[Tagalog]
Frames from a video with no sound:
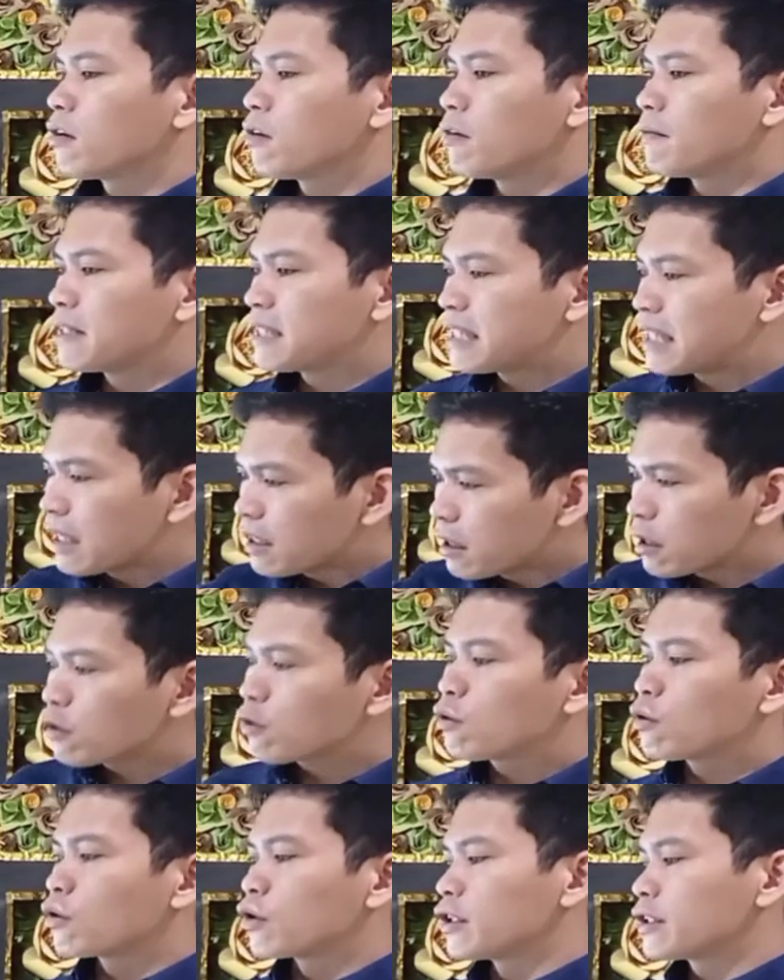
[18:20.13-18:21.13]
of a city
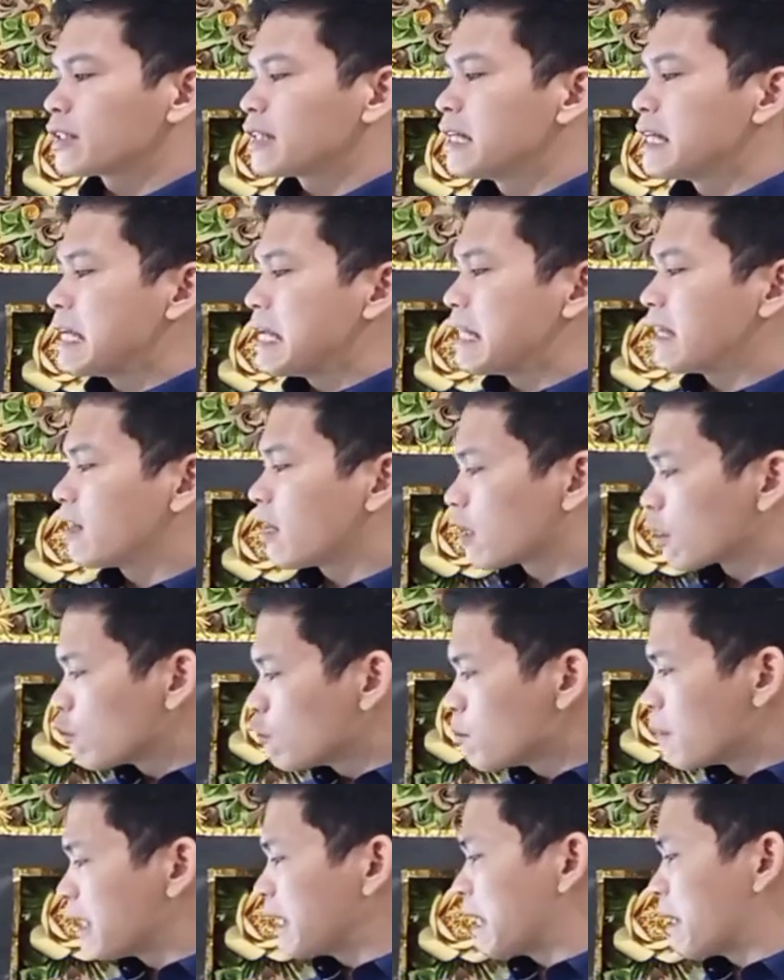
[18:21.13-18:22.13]
court in the
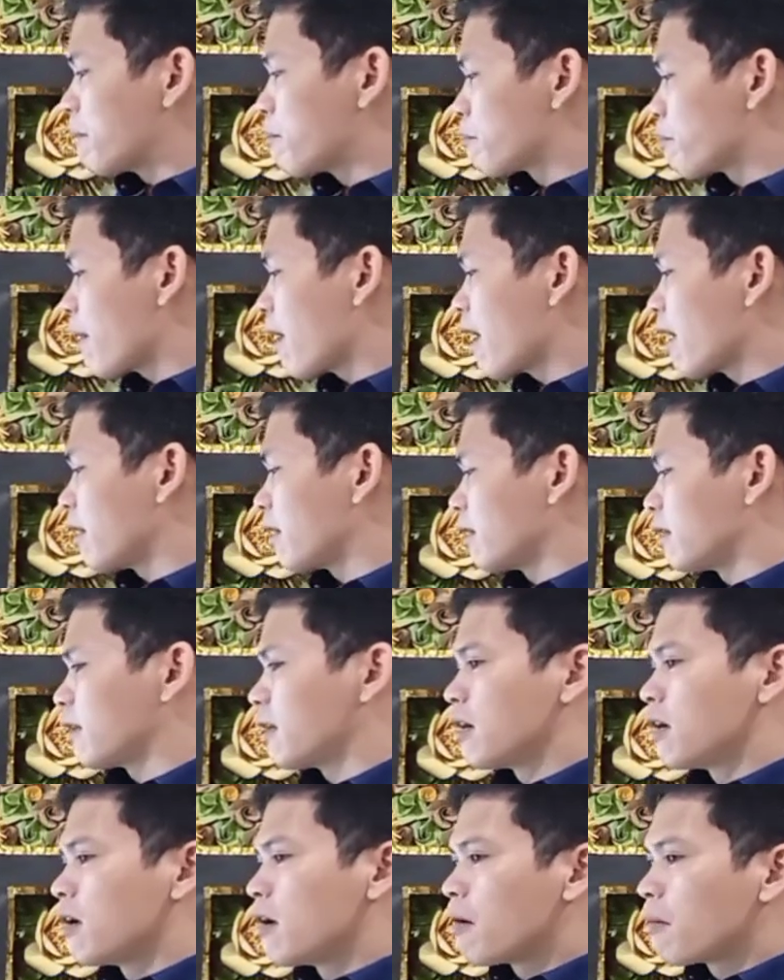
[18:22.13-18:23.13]
Roman Empire
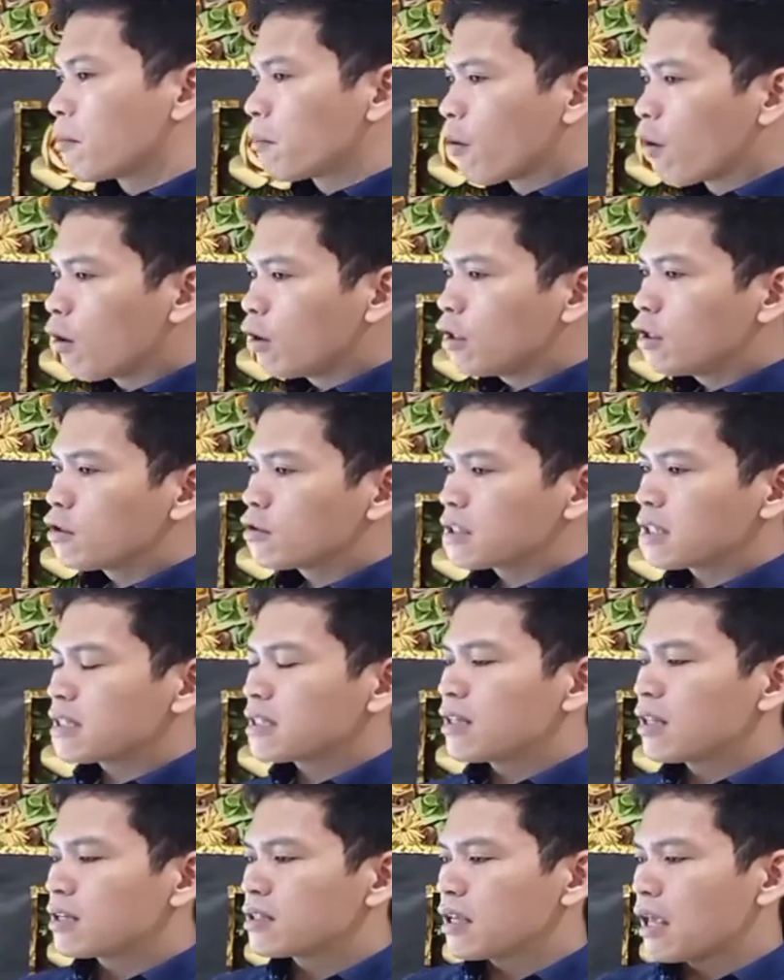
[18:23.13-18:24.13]
Paul uses
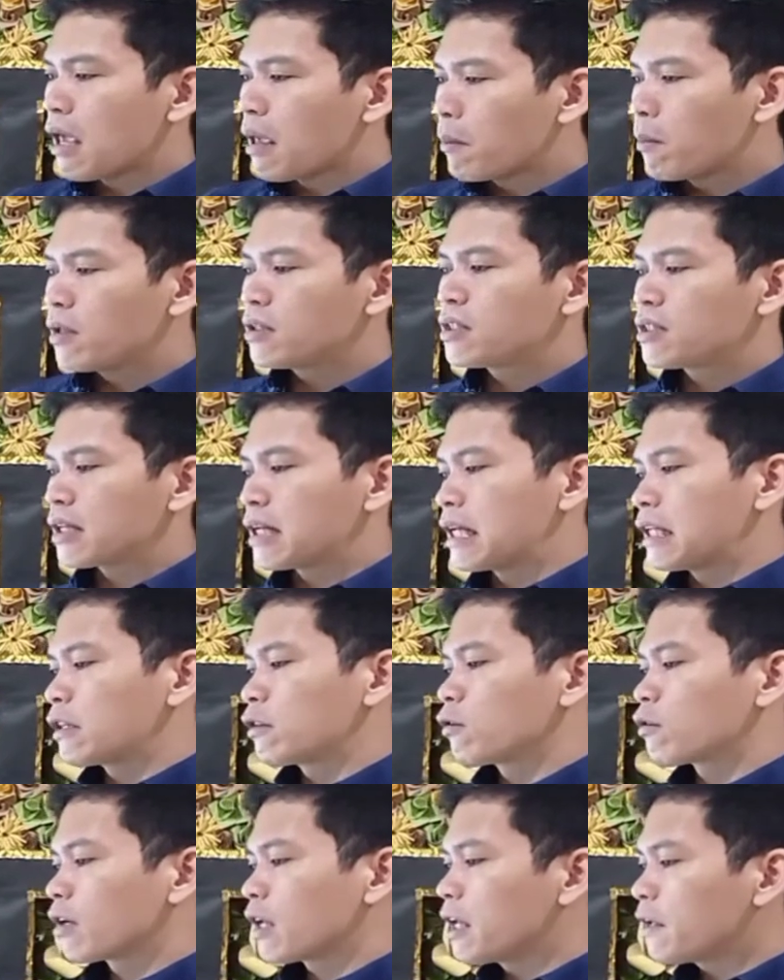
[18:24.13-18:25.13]
this imagery
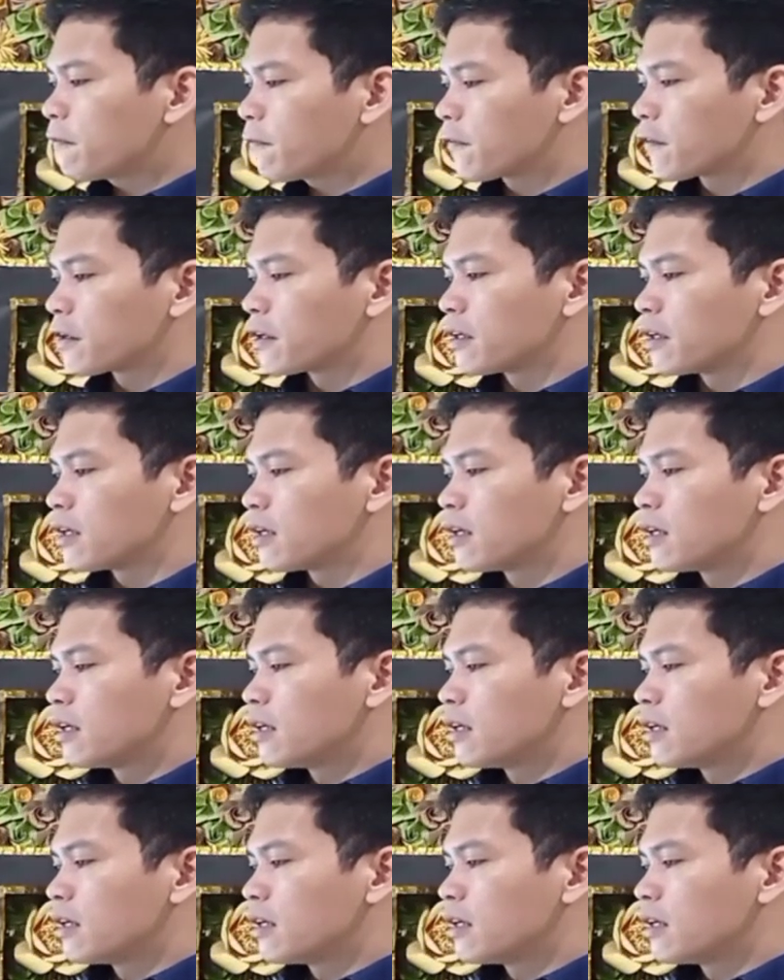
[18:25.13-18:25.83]
to refer